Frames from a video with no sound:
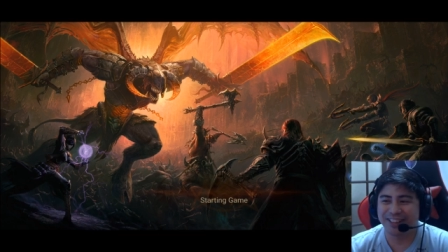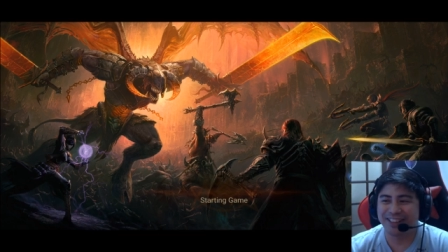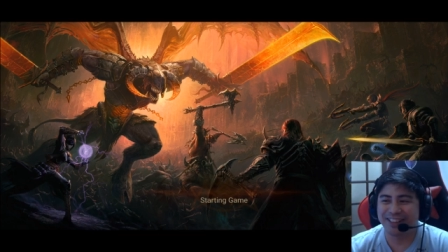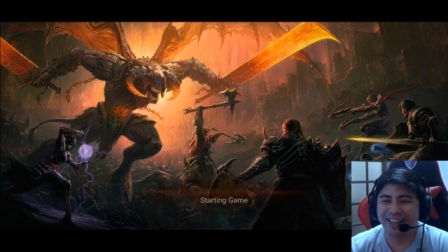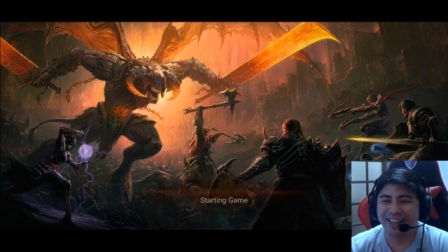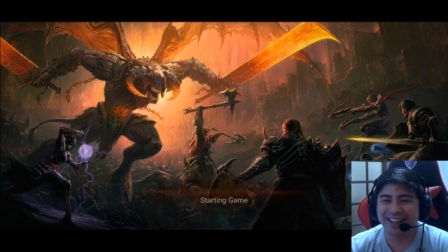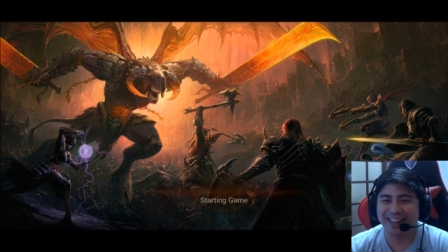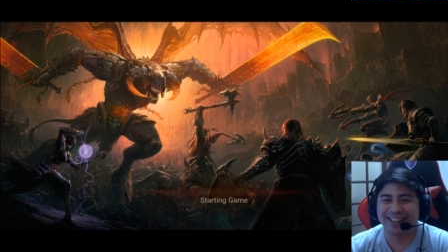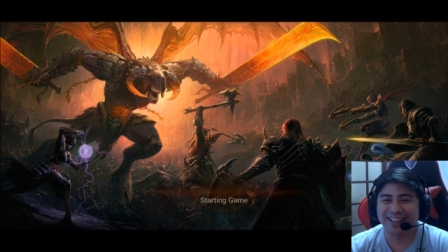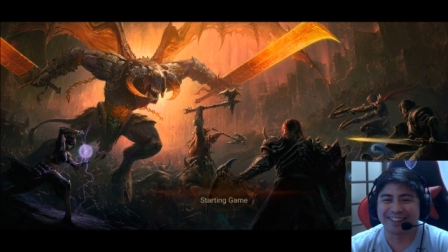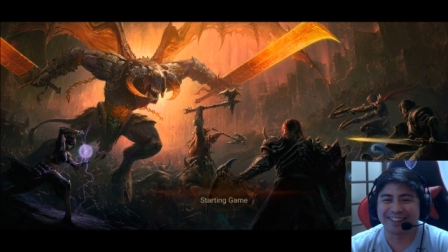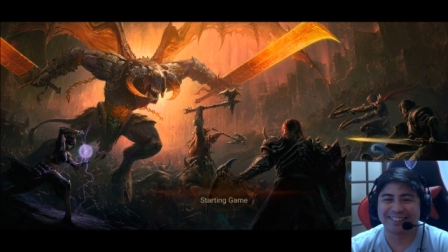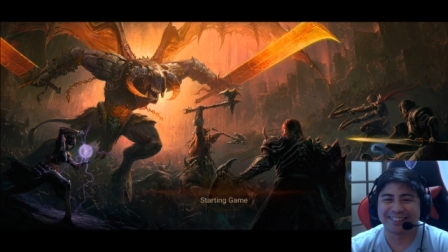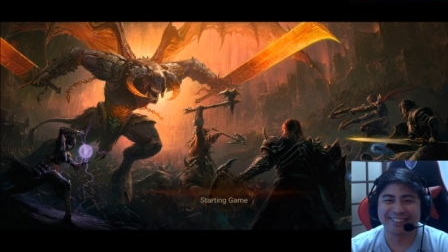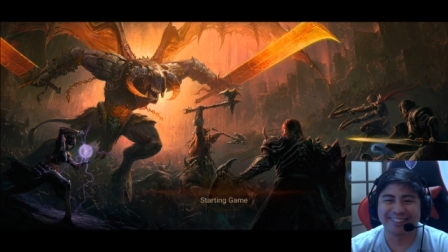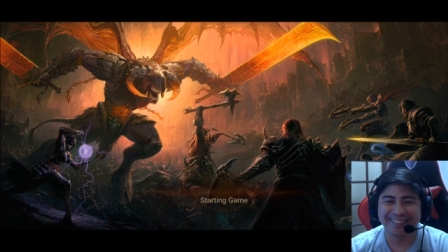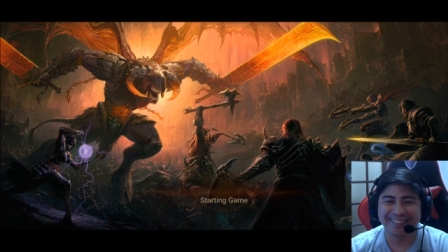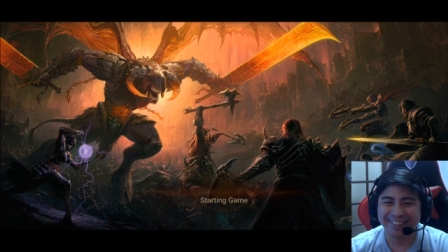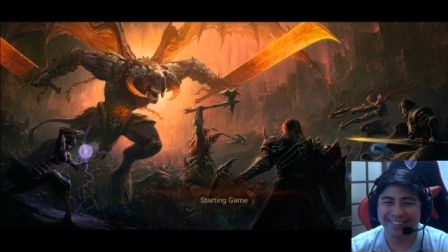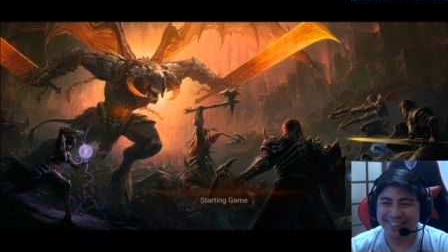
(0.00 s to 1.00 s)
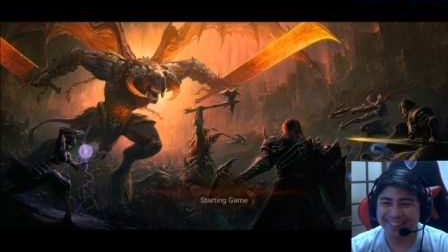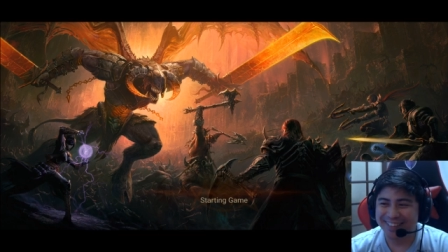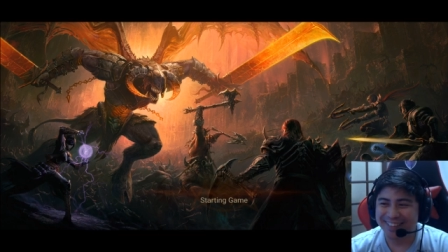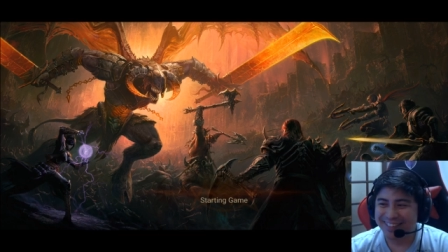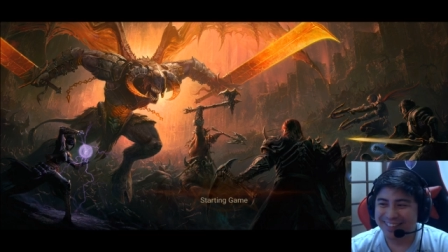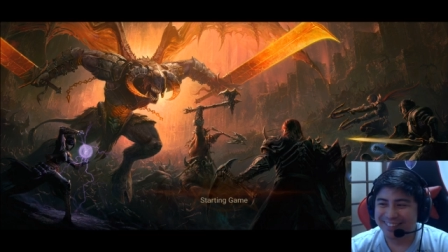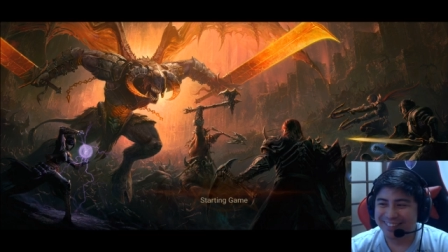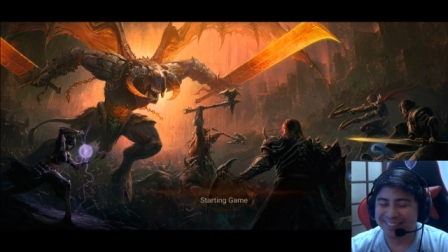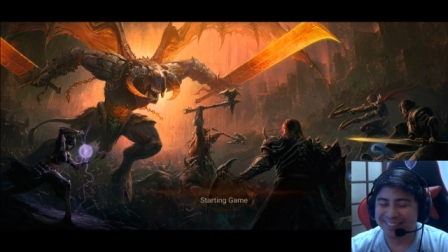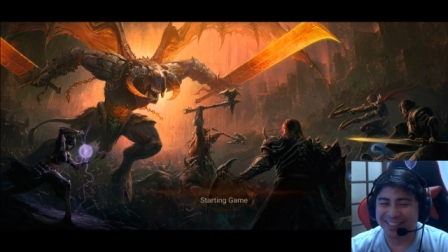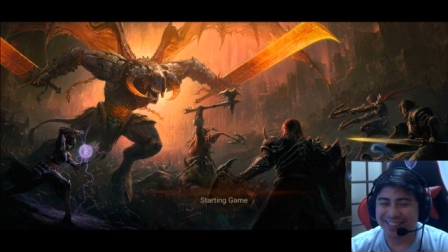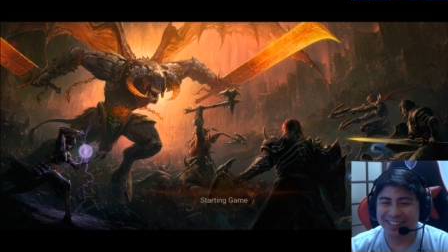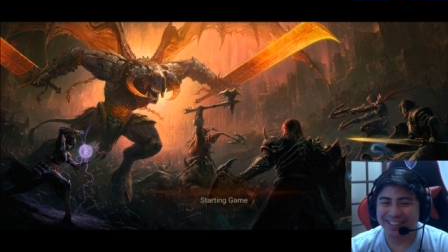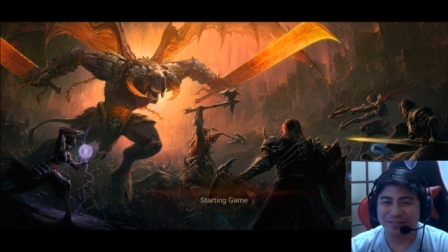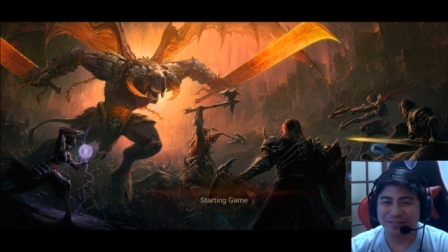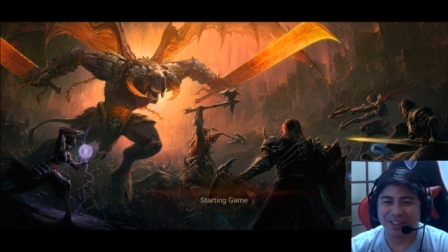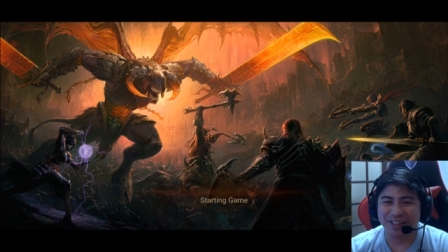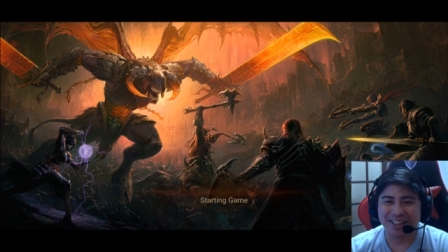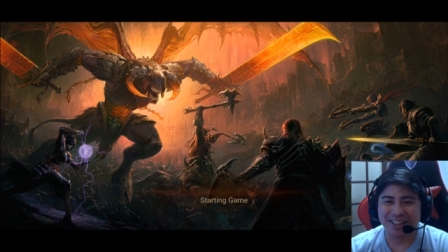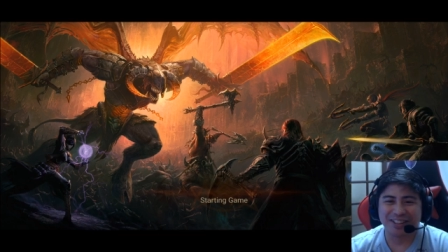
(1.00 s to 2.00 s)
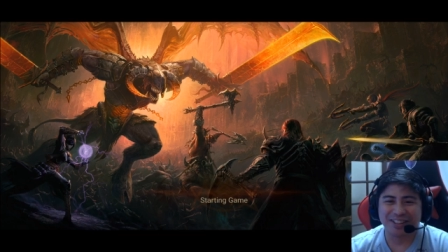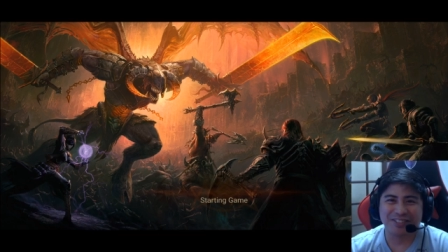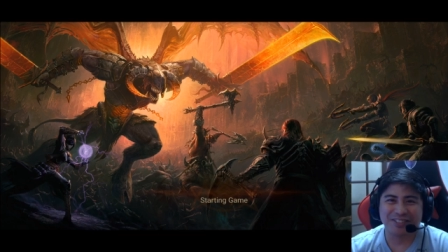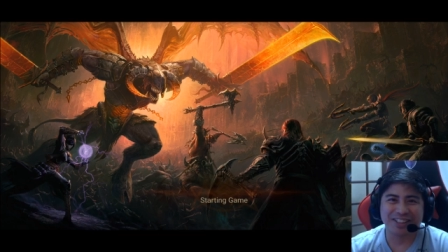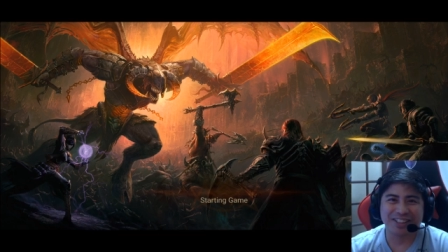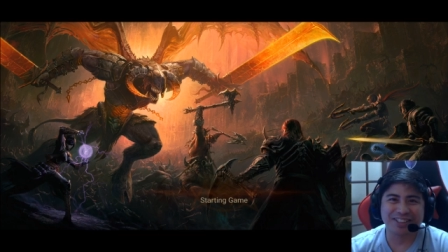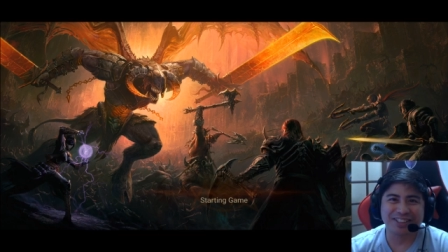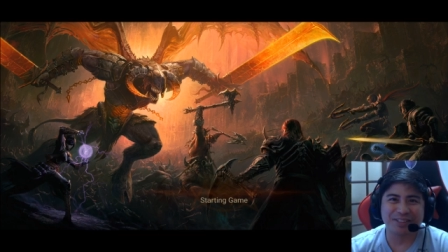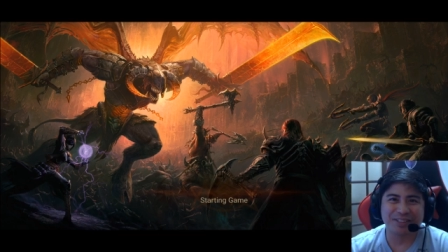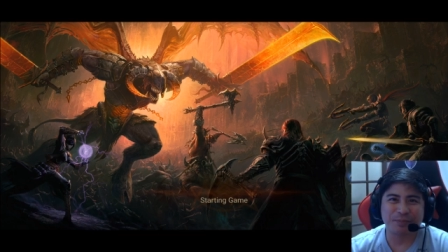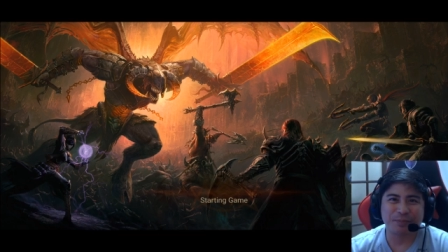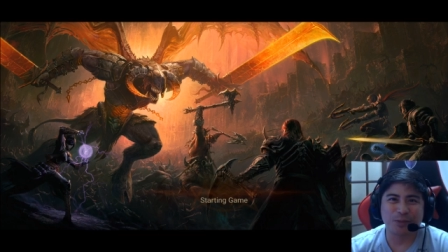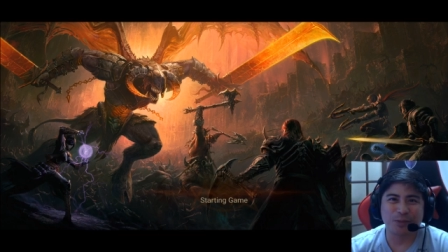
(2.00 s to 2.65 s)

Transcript: naglalaro. uh, parang once a,